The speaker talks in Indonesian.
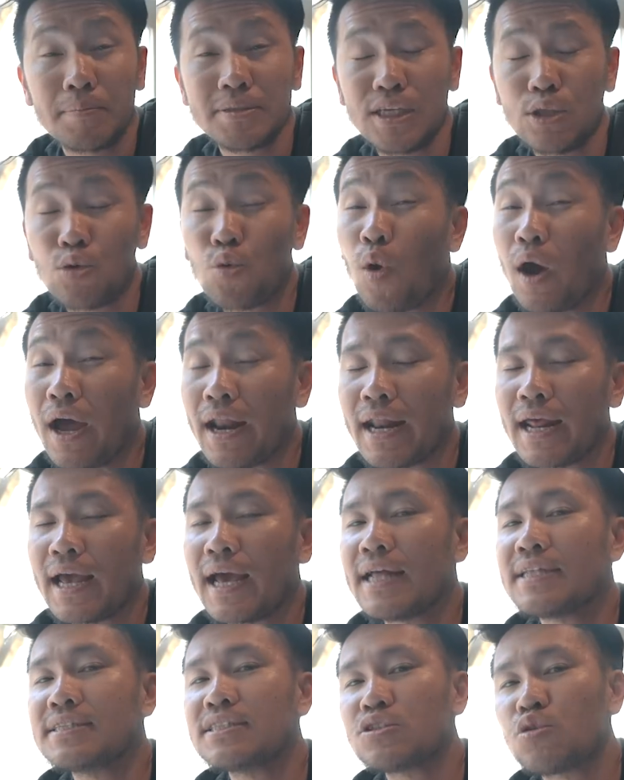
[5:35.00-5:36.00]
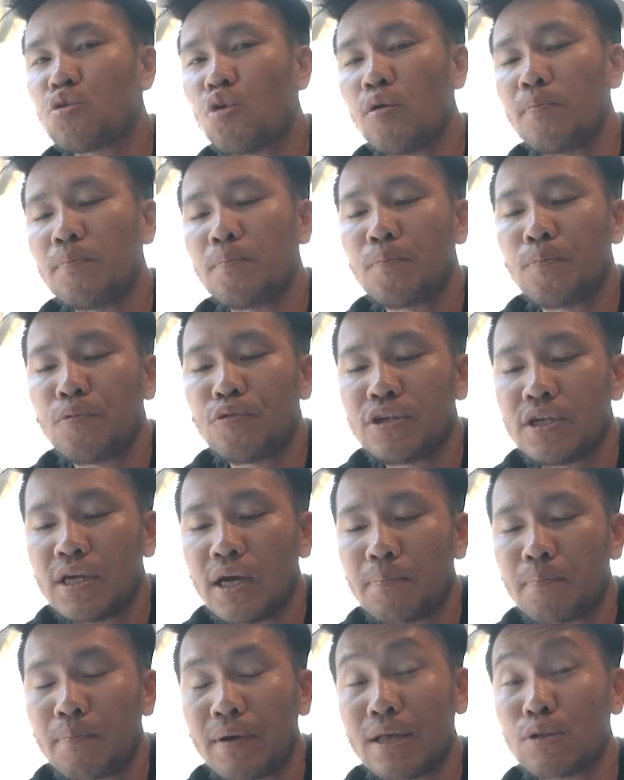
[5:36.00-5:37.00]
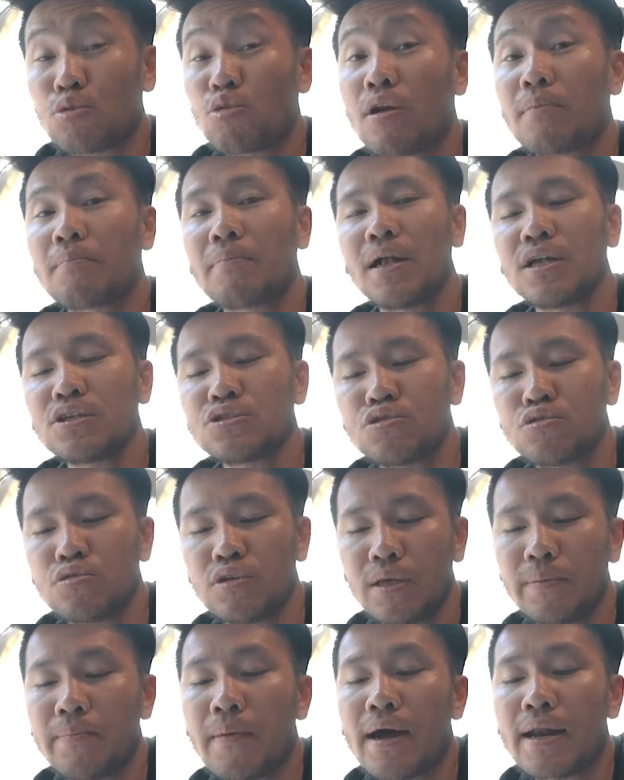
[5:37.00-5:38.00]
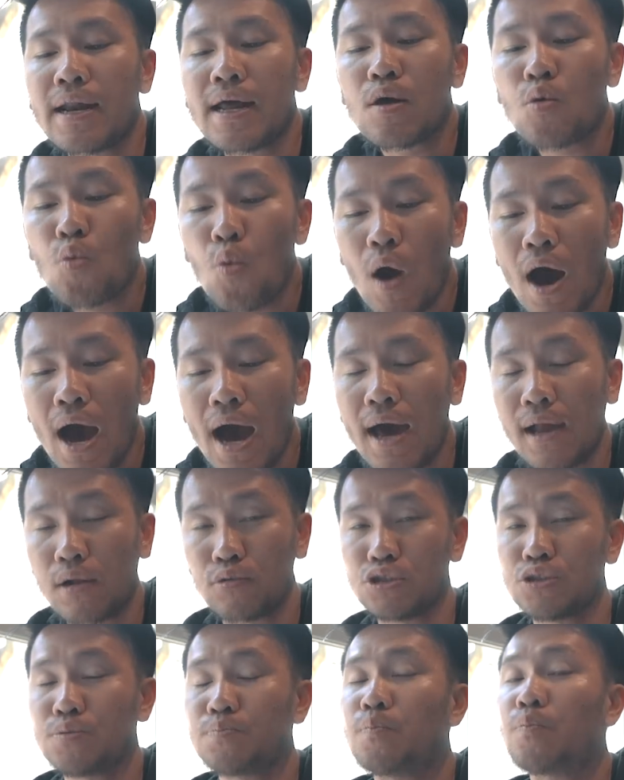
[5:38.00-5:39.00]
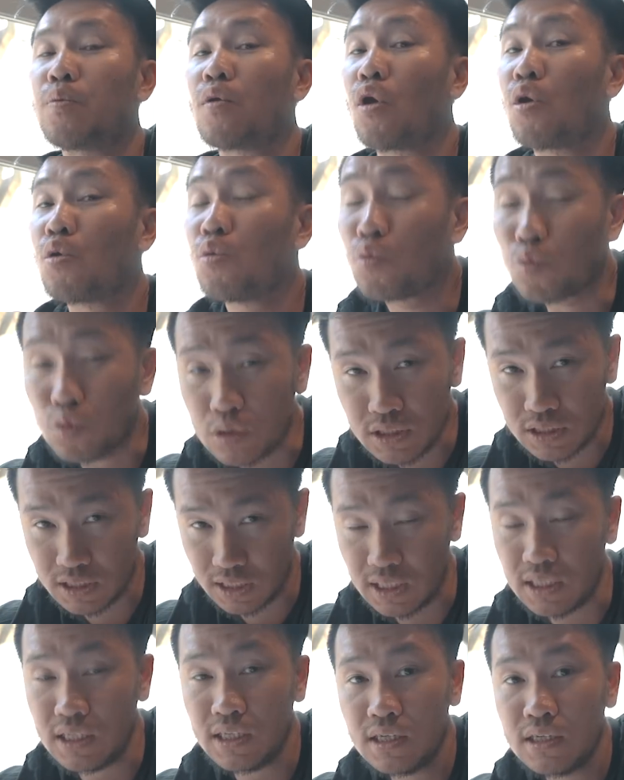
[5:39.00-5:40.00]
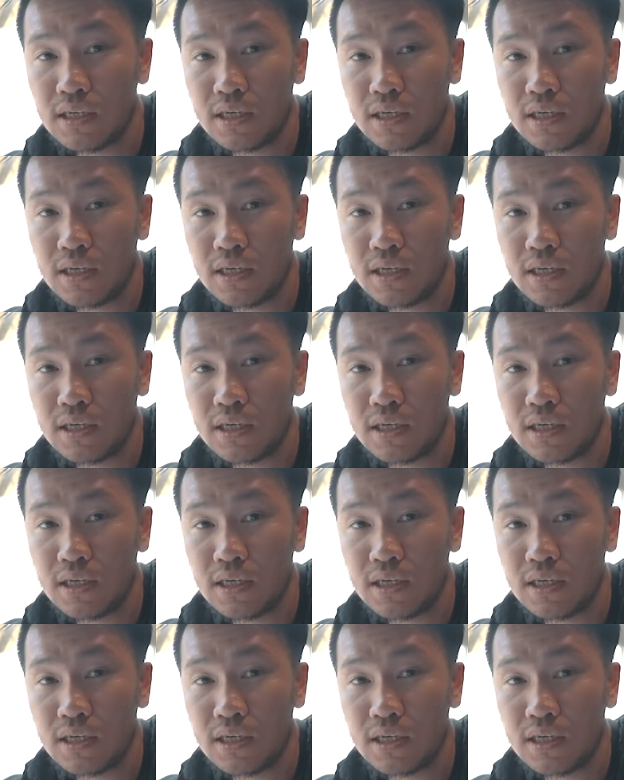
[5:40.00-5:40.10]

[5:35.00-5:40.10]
abis itu gue enhance gue punya peraturan palsu di mana gue harus produksi